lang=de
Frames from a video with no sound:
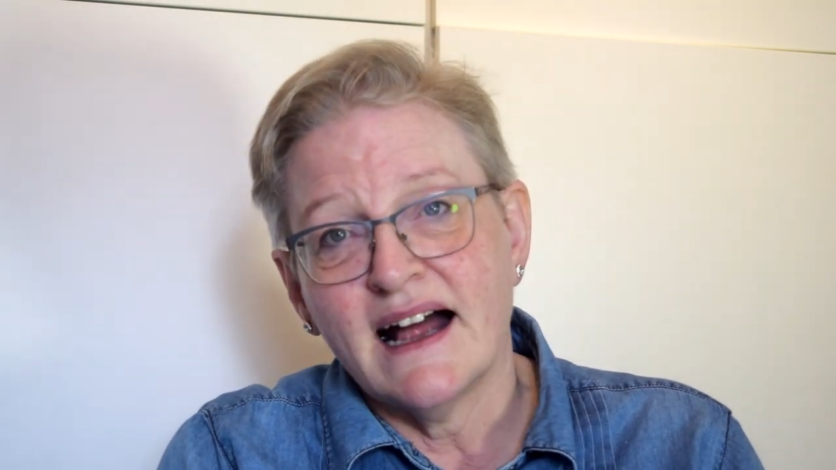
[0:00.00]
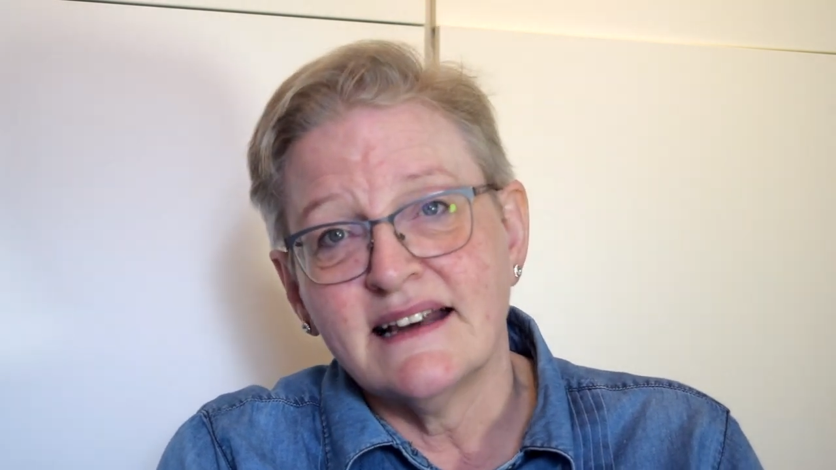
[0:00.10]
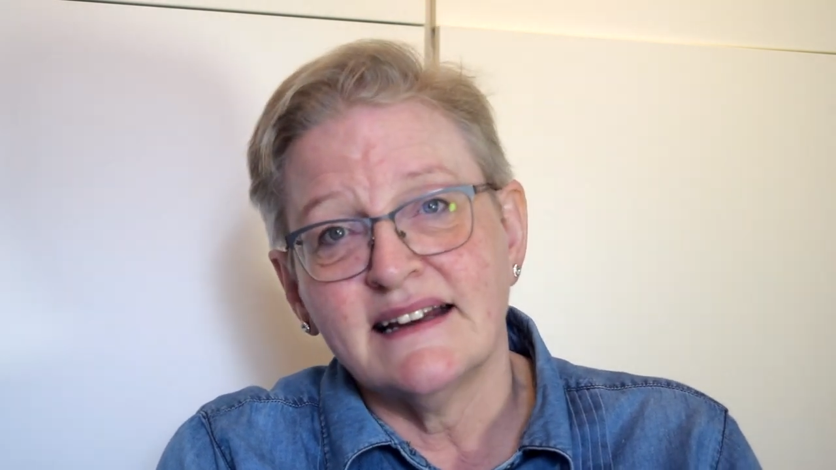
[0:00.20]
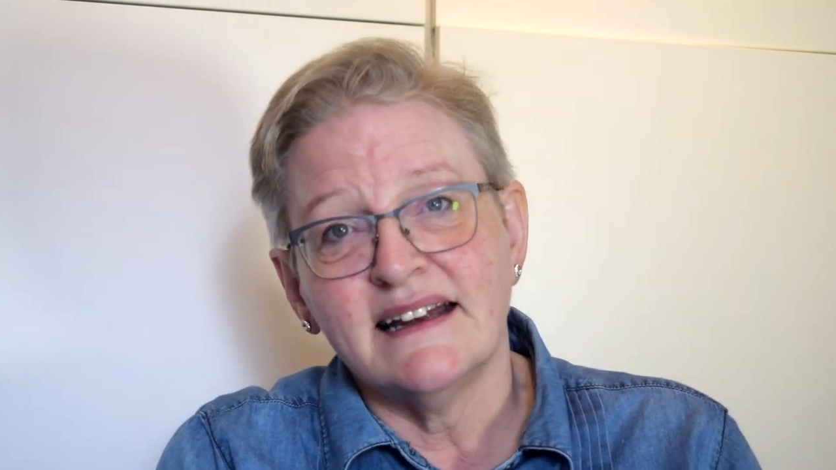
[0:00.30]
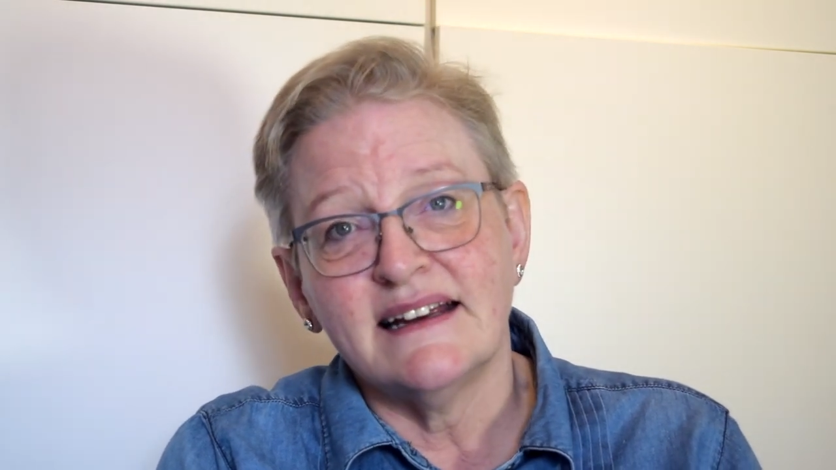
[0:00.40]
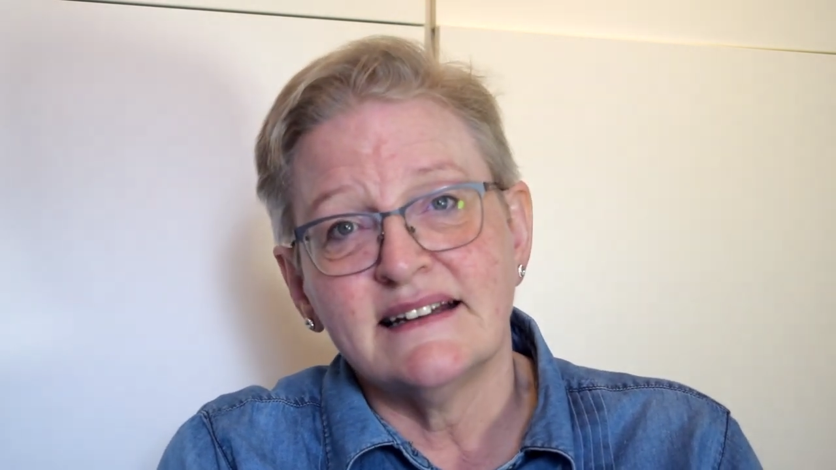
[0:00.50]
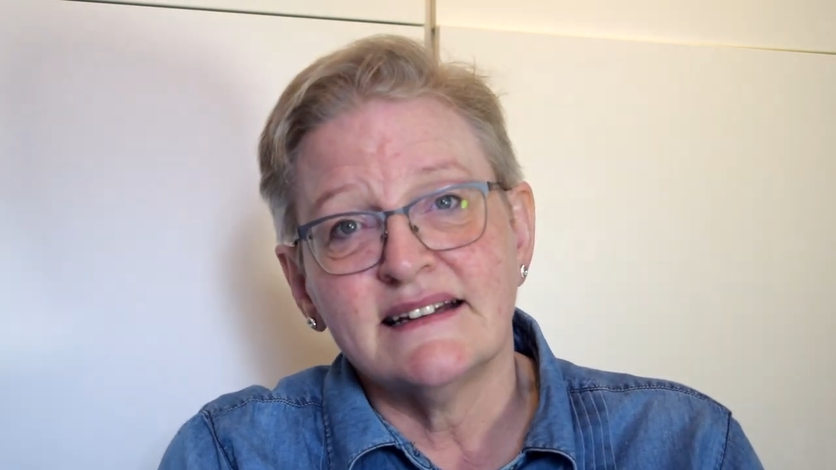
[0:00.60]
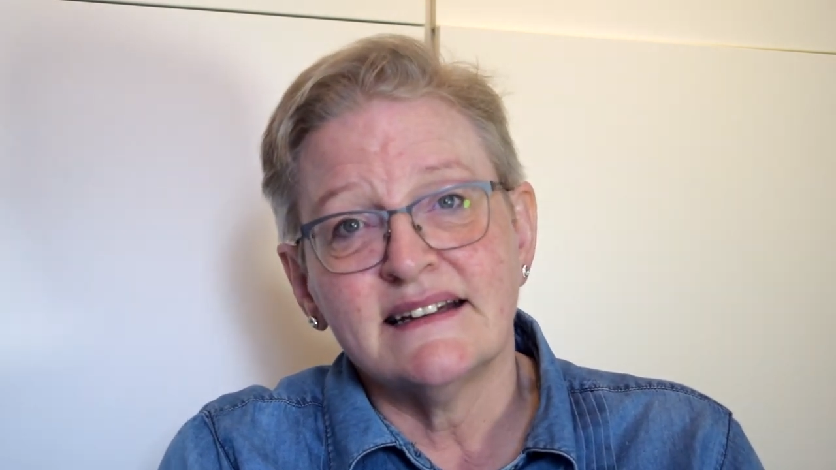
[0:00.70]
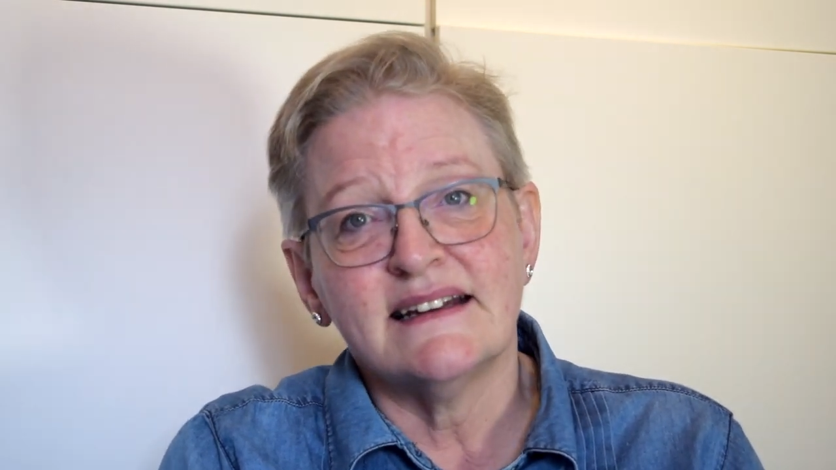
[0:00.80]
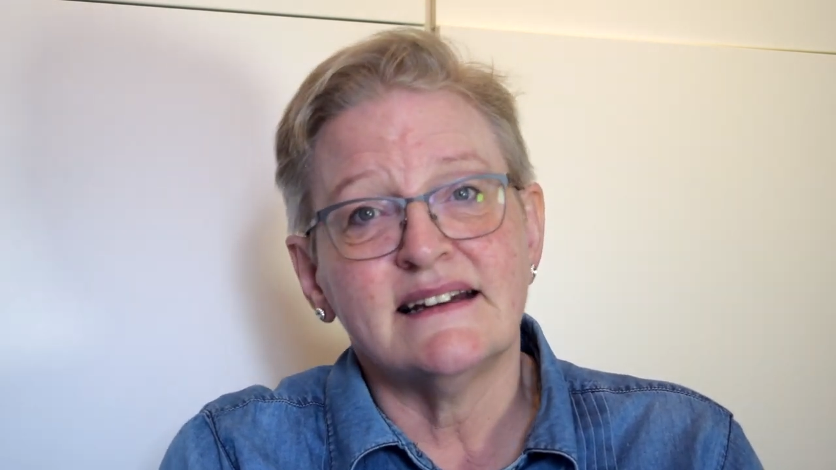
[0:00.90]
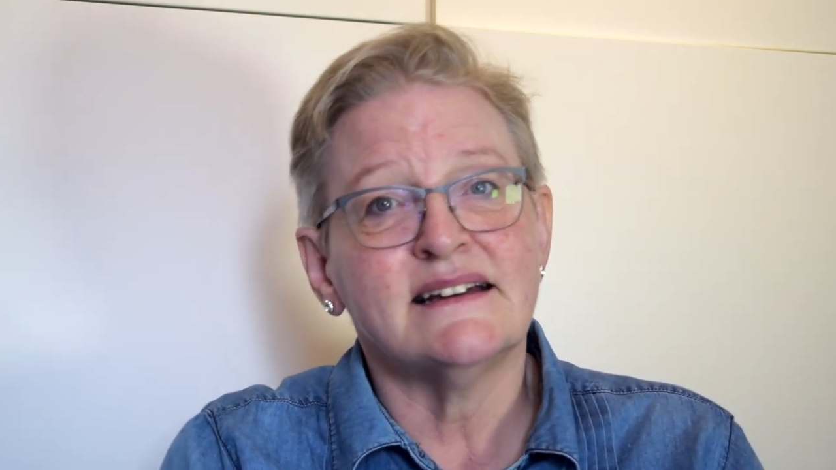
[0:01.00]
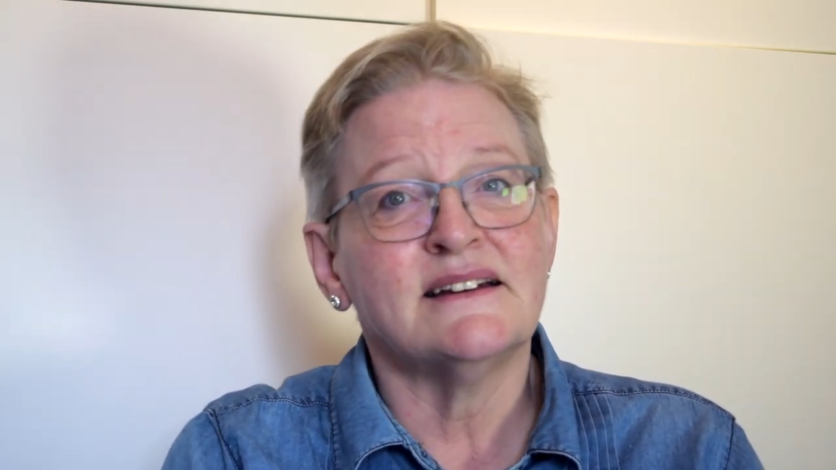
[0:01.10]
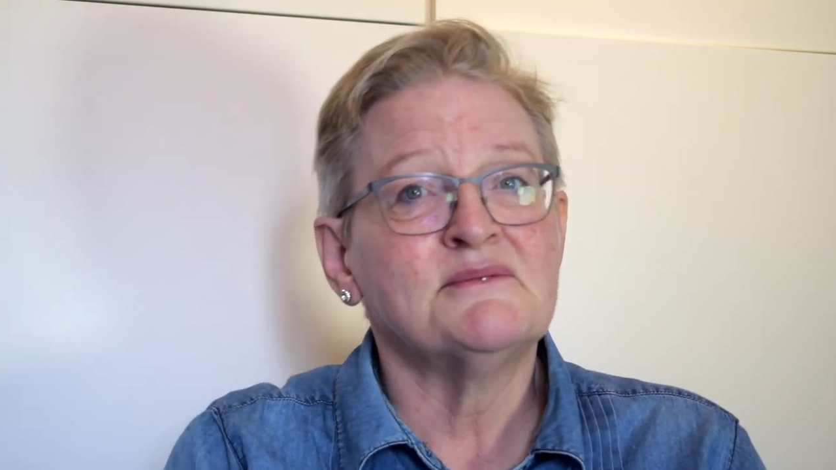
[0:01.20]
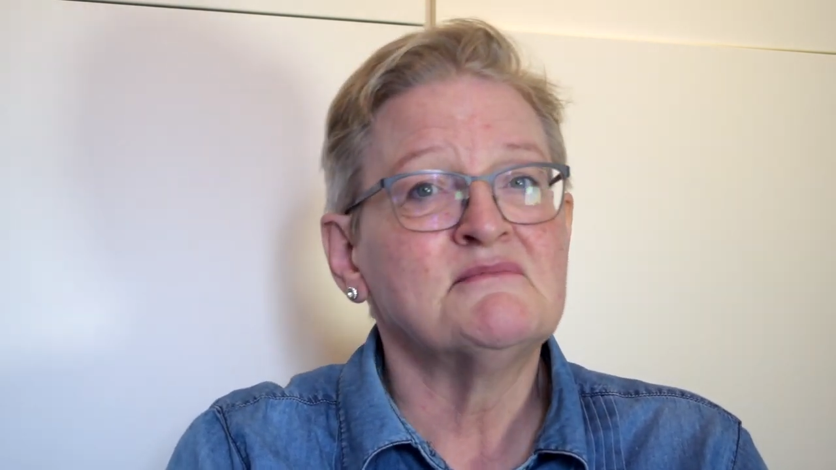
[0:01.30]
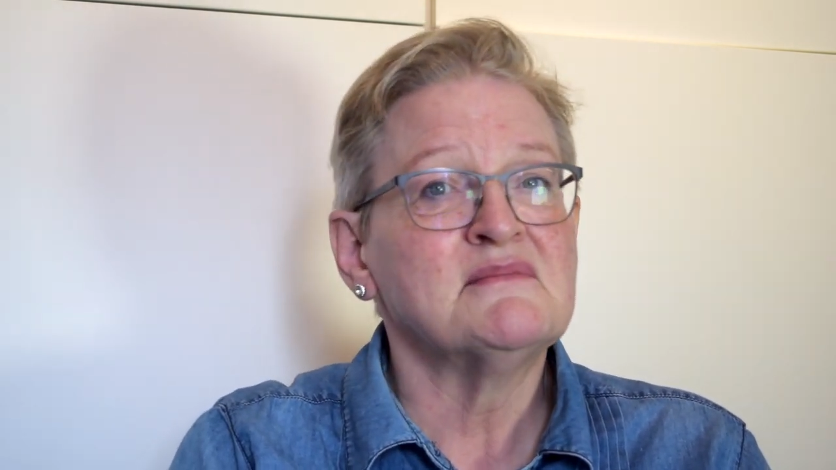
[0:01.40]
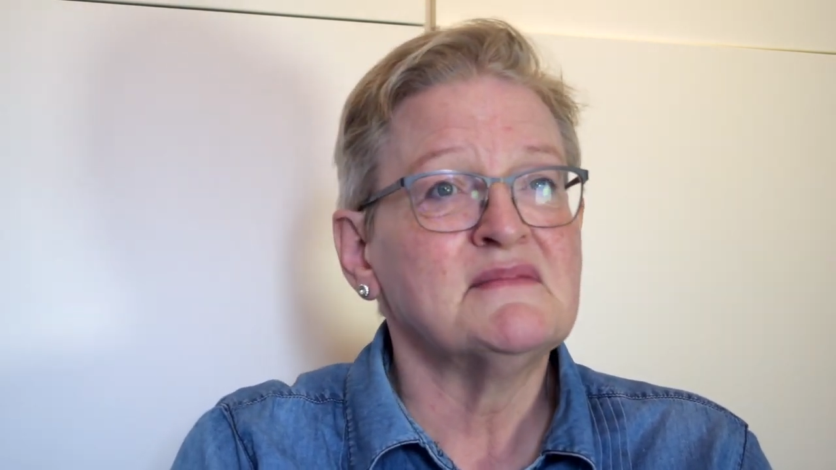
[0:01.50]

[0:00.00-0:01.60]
angeht, ähm,